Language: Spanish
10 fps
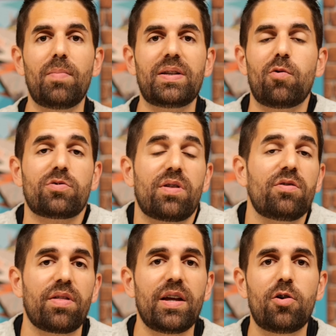un
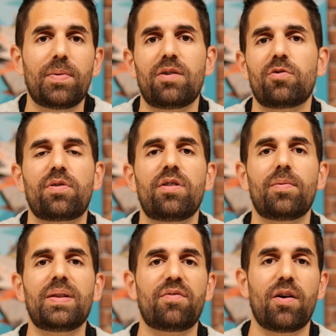2405,
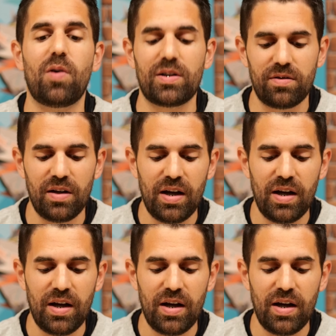2420 f4,